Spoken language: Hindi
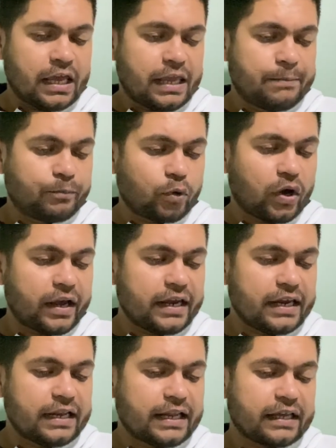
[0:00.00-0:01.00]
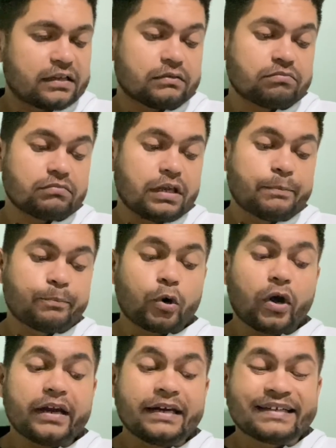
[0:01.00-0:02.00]
एम्प्लॉय लाइक
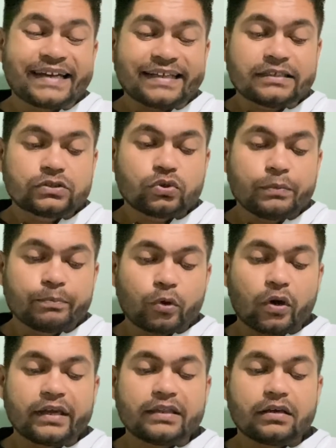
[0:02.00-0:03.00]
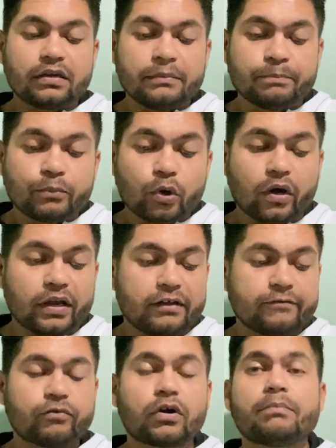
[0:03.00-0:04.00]
employer intends to employ the employee
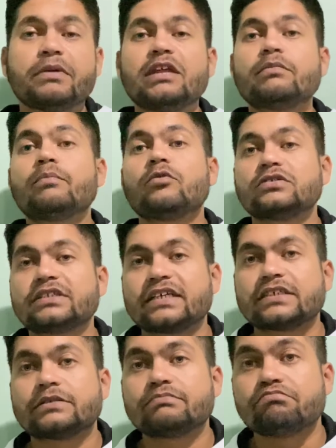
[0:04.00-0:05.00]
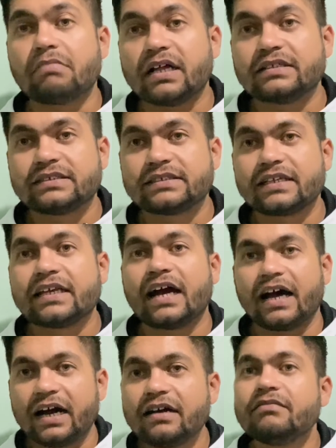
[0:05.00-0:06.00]
for a minimum of six months कि
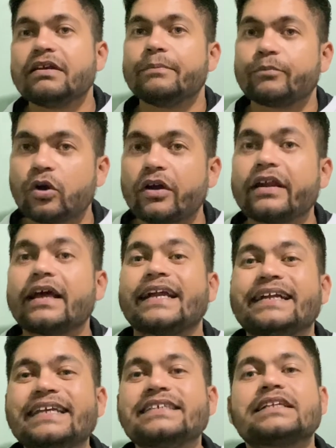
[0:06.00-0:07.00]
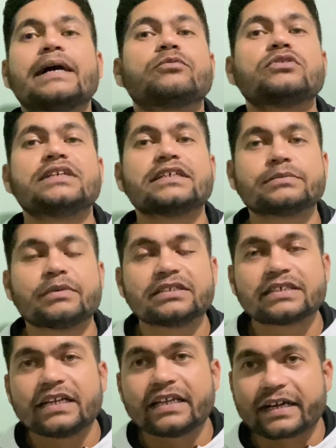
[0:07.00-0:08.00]
हाँ employer at least आपको six month
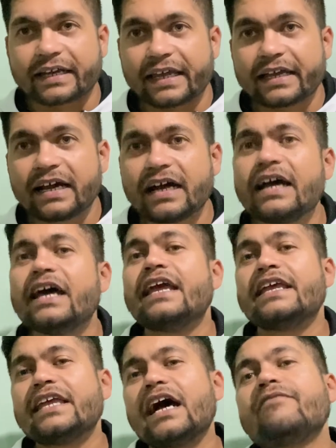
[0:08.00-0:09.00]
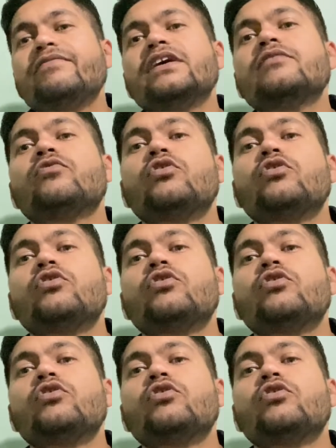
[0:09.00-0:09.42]
के लिए रखेगा या फिर वो